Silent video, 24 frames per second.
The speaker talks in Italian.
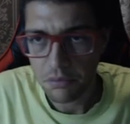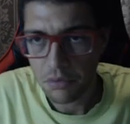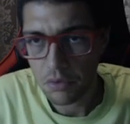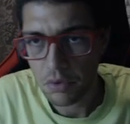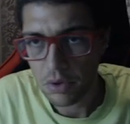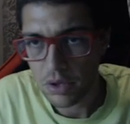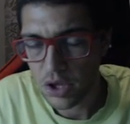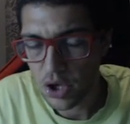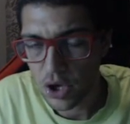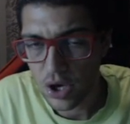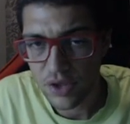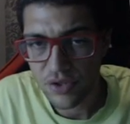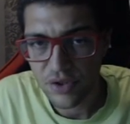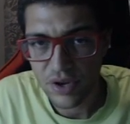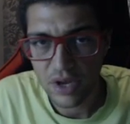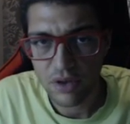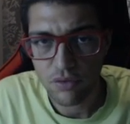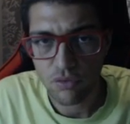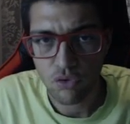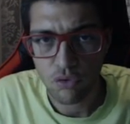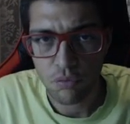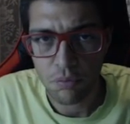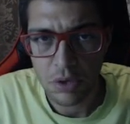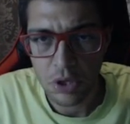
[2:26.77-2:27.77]
quindi io andrei
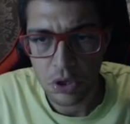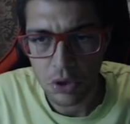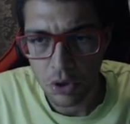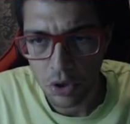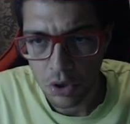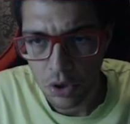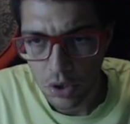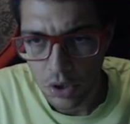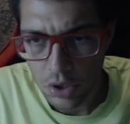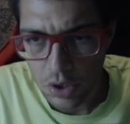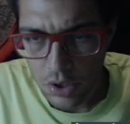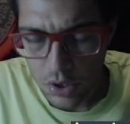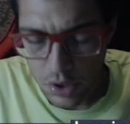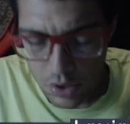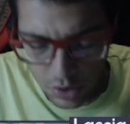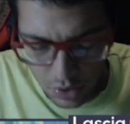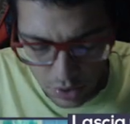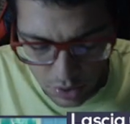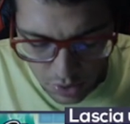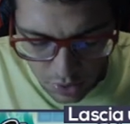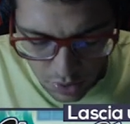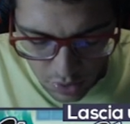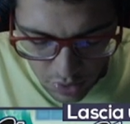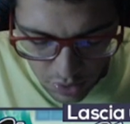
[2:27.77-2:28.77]
subito...
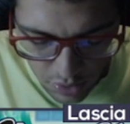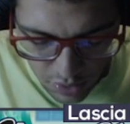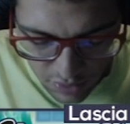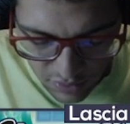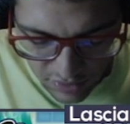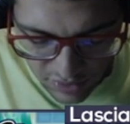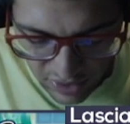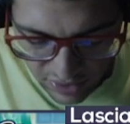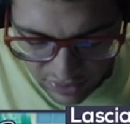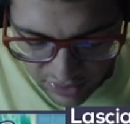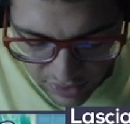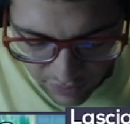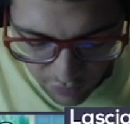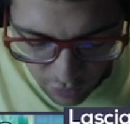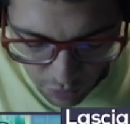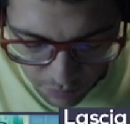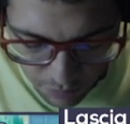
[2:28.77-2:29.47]
Sì, attivo il